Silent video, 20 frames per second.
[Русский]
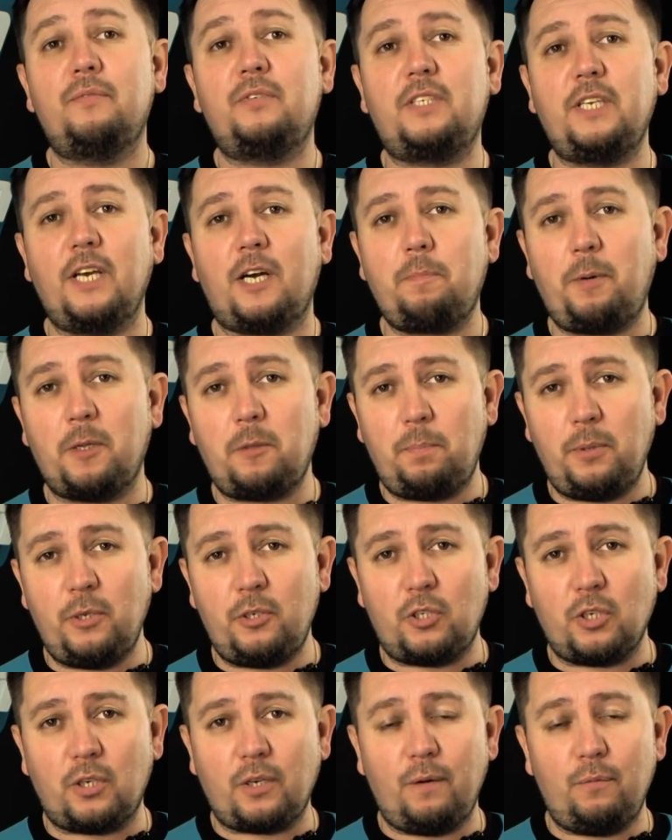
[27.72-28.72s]
Всех
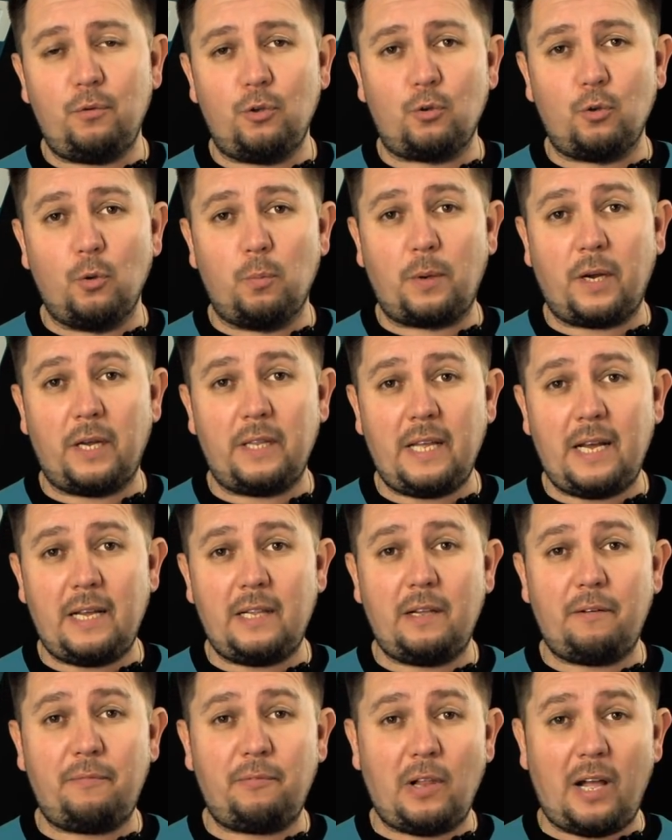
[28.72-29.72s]
подписчиков YouTube
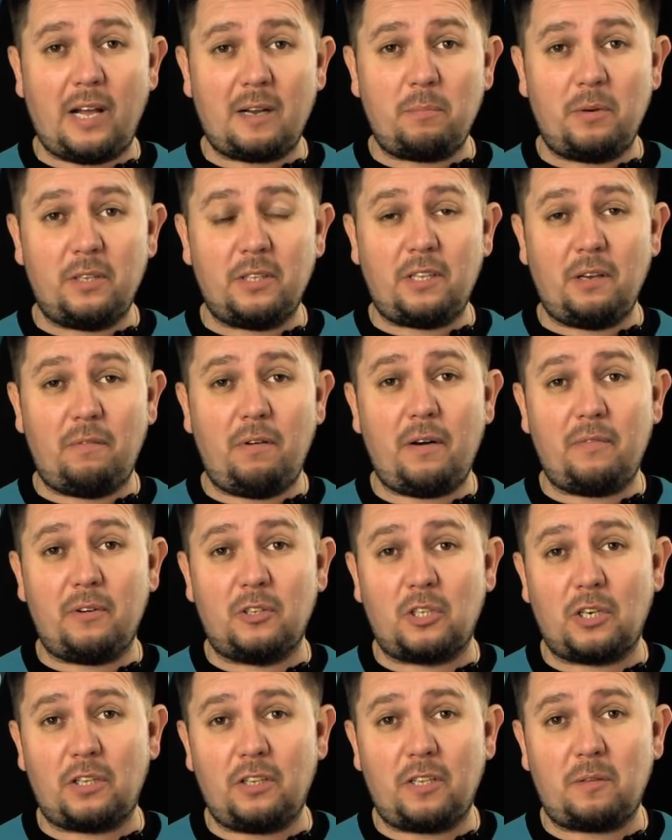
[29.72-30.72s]
канала Флагман ТВ в
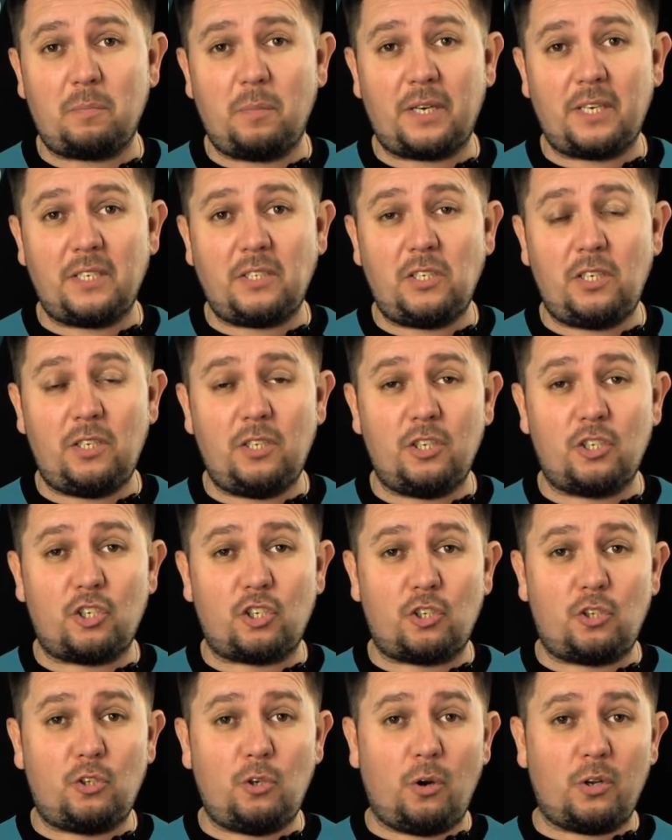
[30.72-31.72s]
интернет-магазине
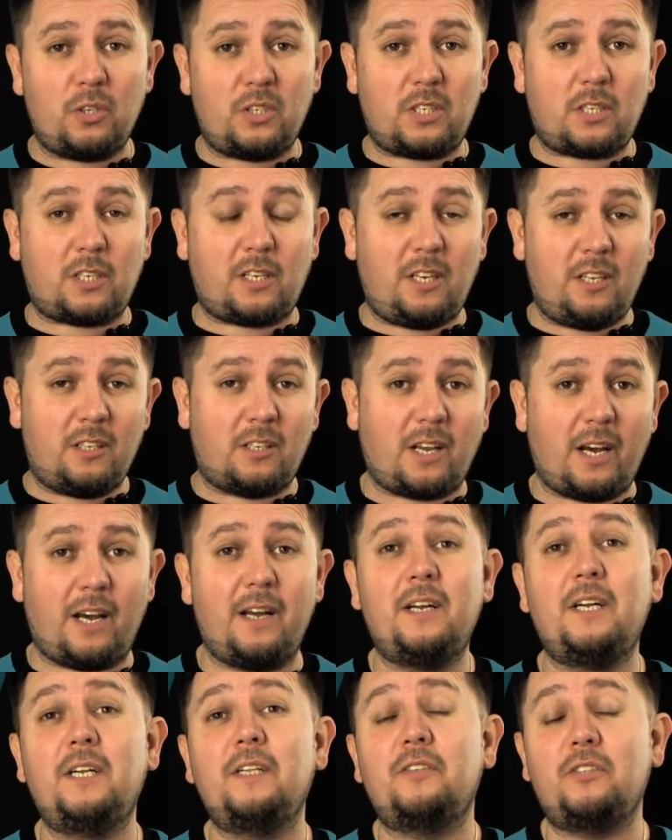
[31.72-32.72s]
ждет
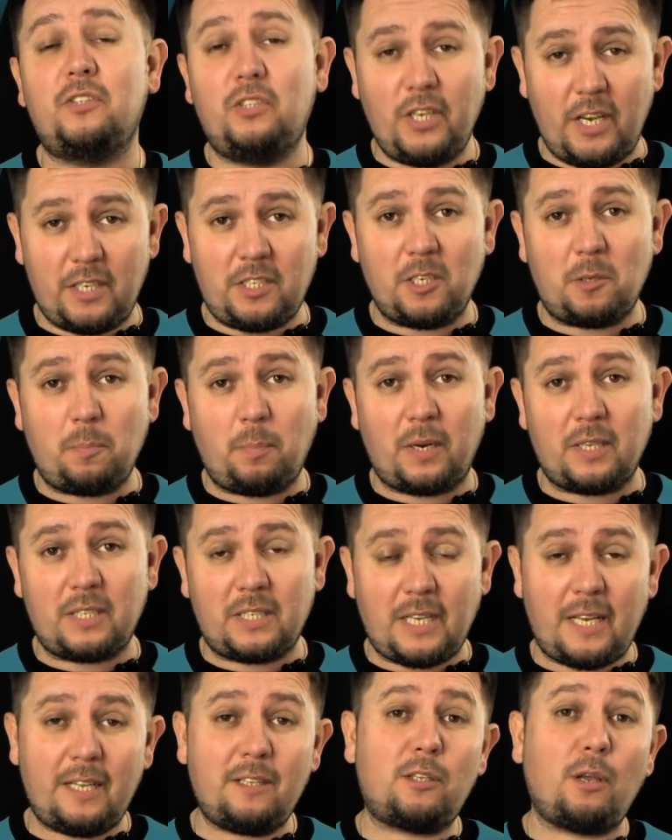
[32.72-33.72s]
скидка
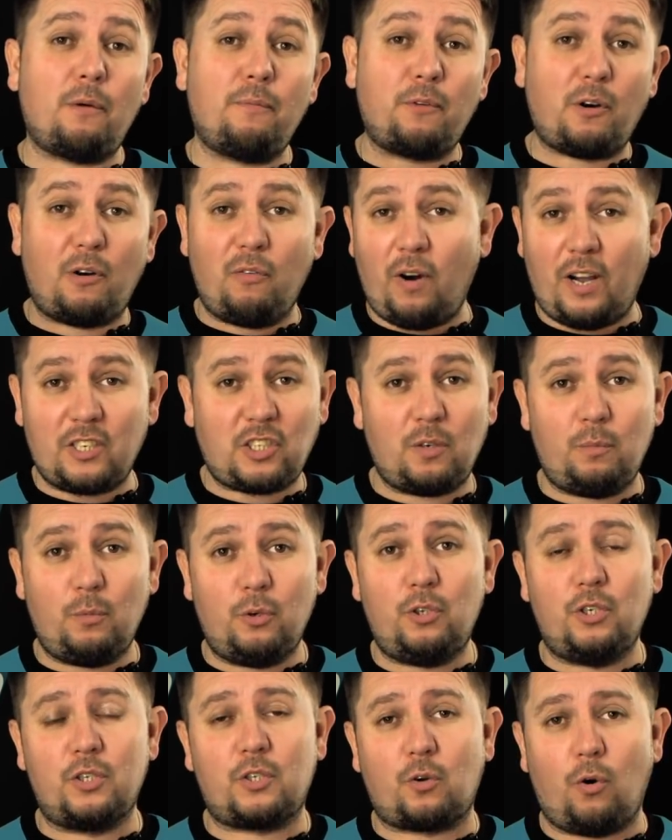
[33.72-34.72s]
10% к
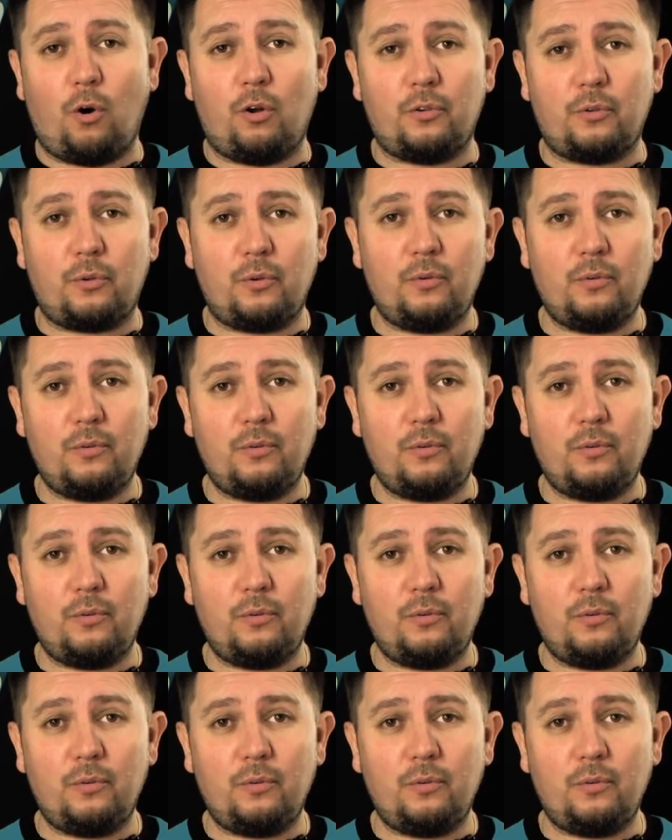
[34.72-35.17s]
вашему дисконту.